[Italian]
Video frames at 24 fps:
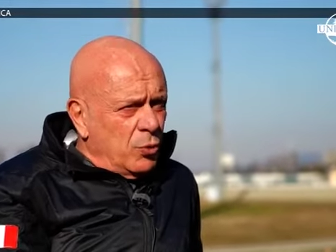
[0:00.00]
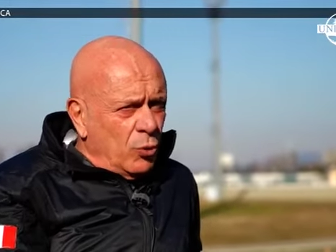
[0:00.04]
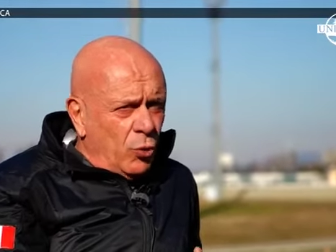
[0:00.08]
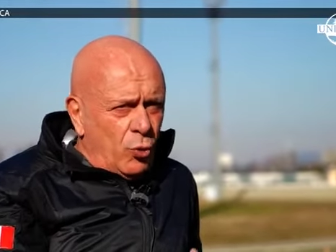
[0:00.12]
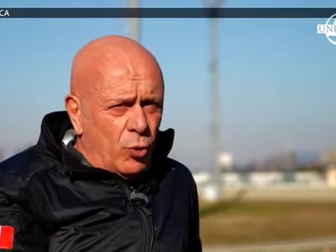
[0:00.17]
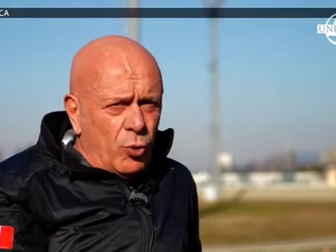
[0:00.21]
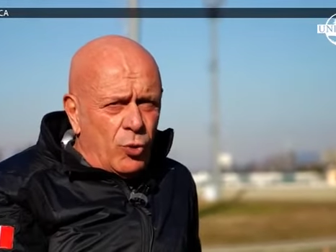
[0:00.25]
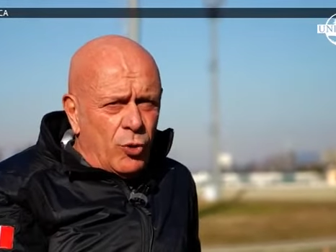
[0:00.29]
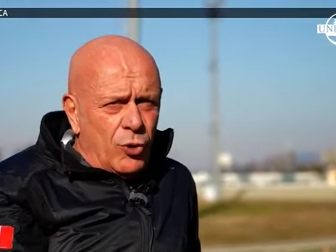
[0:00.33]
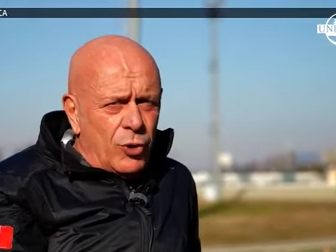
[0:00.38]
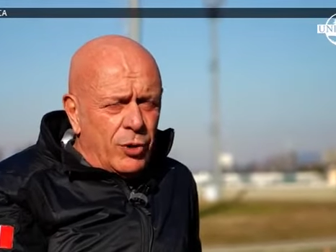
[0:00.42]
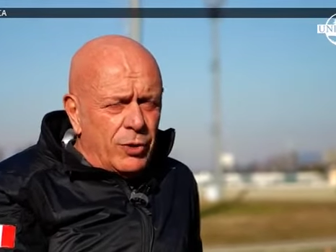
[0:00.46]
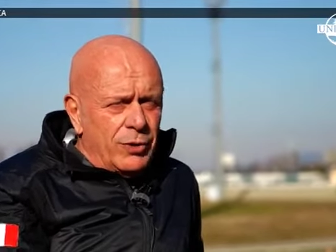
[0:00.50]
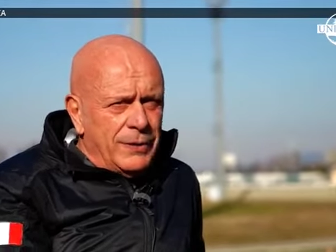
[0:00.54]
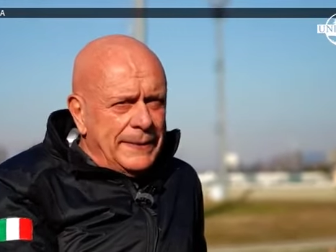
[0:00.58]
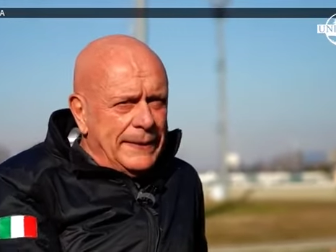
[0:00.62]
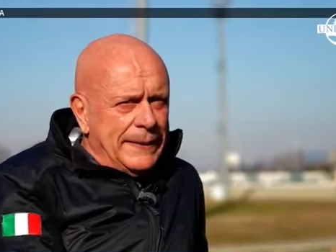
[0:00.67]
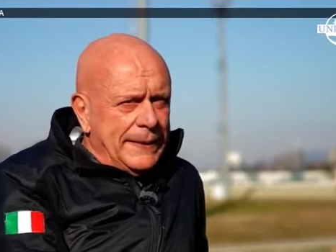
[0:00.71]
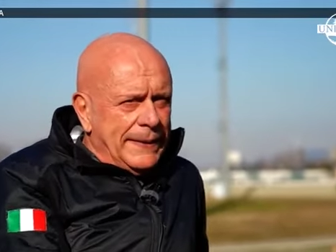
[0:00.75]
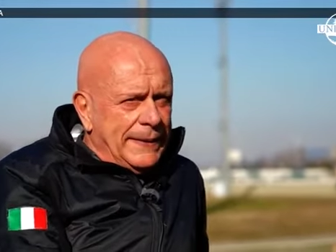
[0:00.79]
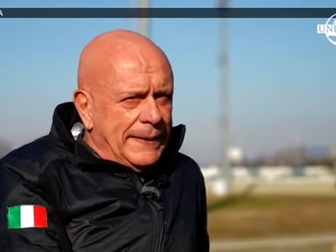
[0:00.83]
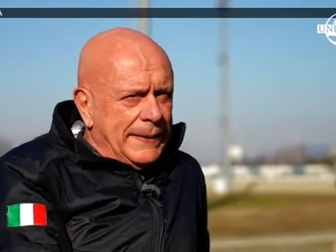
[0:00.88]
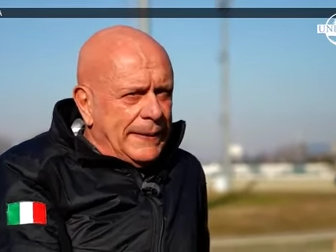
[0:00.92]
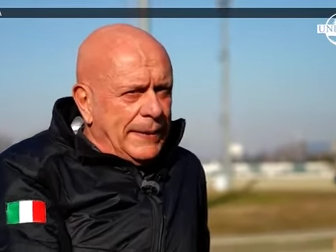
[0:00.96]
più lungo
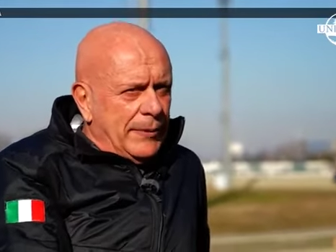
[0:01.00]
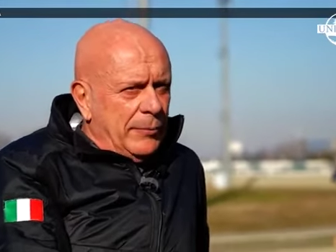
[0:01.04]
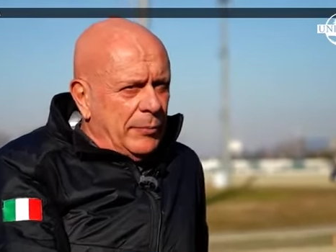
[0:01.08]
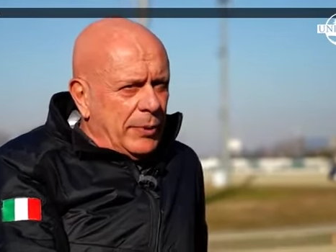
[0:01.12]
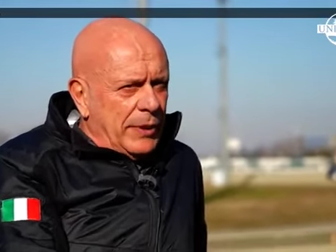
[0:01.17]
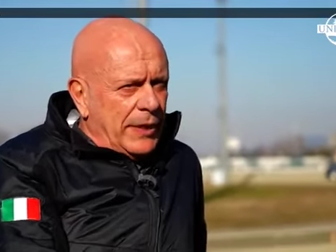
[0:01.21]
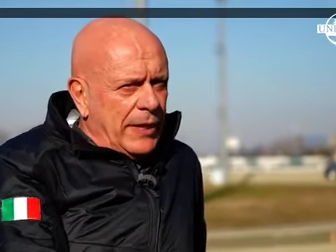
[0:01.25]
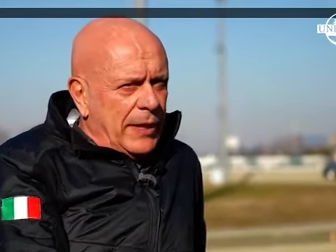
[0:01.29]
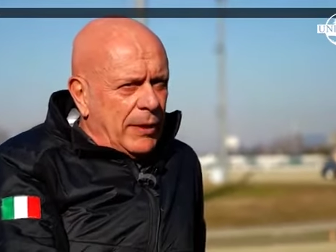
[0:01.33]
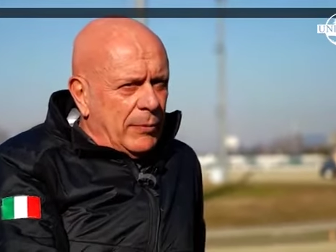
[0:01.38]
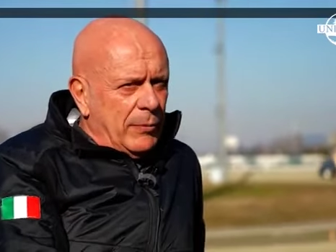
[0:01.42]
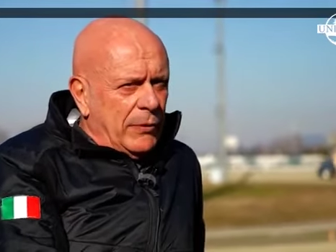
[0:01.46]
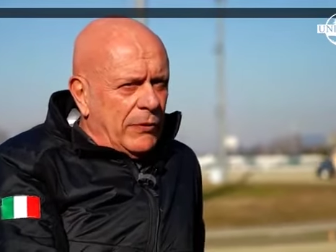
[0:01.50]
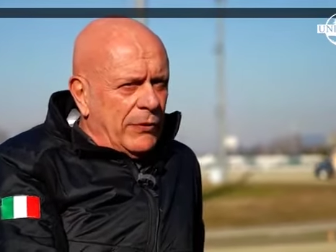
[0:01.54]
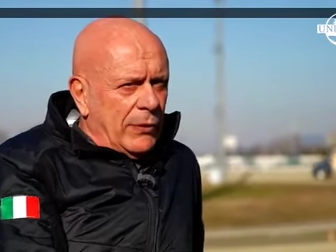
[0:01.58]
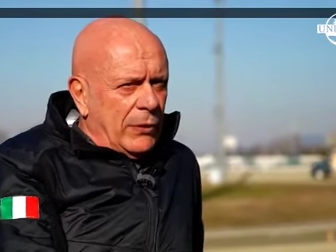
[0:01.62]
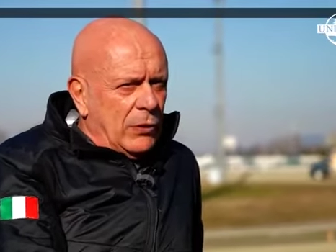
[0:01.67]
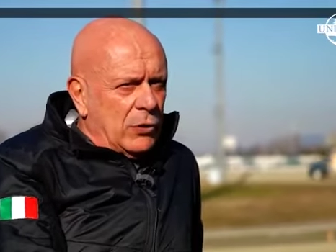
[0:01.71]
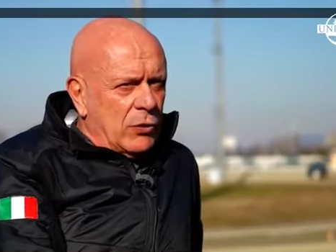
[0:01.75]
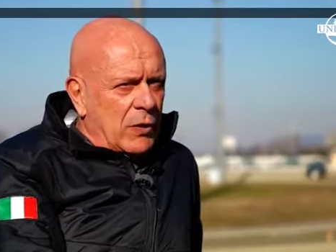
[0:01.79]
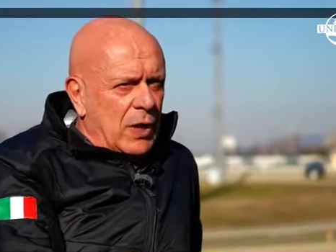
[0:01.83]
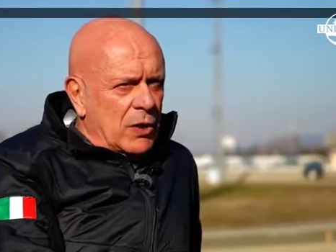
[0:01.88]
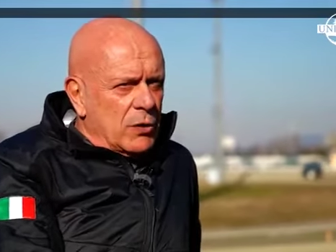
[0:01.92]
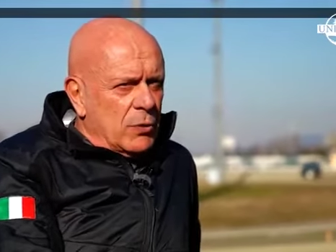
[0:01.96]
perché mi
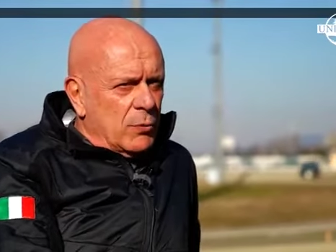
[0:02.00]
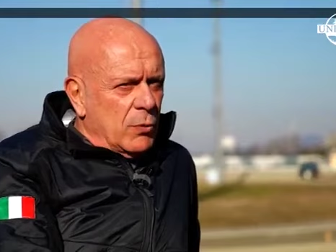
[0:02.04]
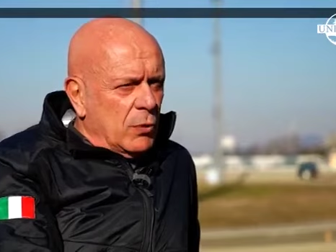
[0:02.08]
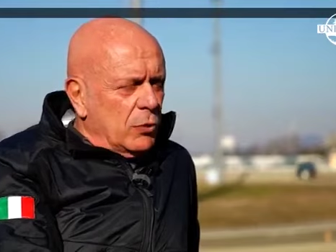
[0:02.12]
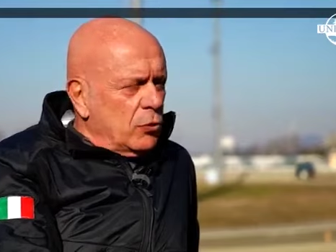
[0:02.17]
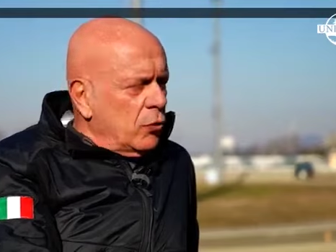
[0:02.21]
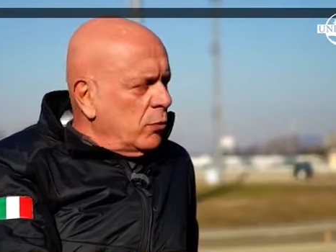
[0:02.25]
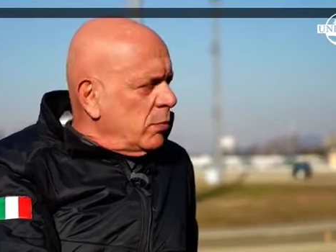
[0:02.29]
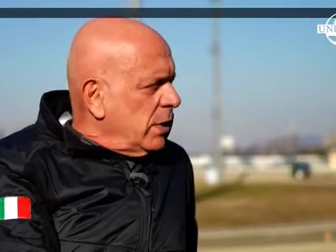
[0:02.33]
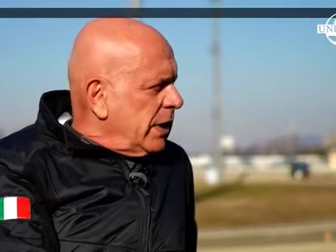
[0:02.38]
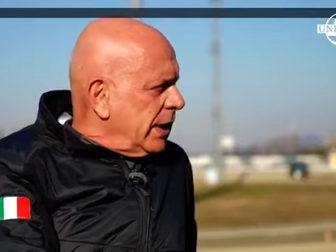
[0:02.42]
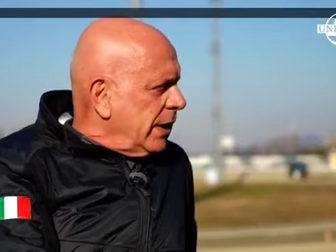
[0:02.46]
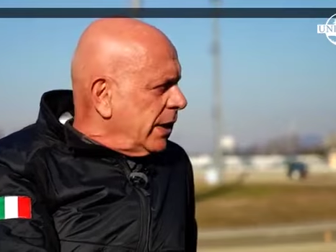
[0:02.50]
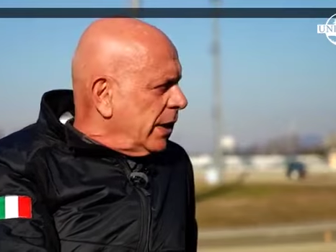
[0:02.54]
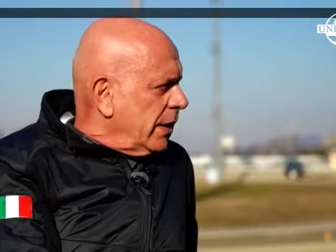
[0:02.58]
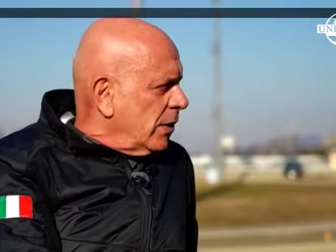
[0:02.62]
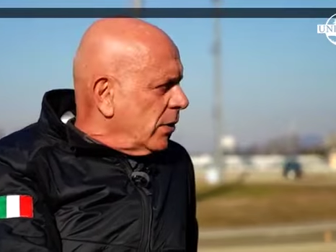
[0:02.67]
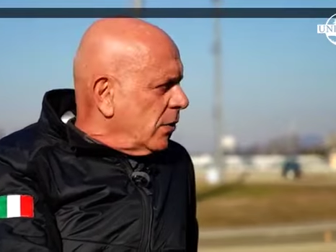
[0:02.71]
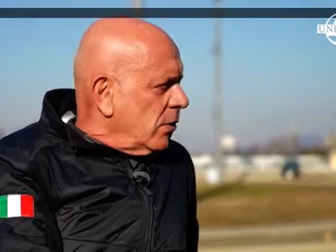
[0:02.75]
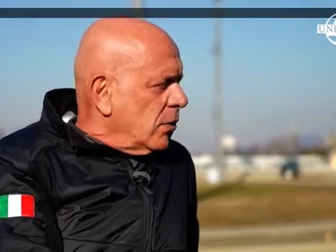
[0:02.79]
sono trovato molto bene,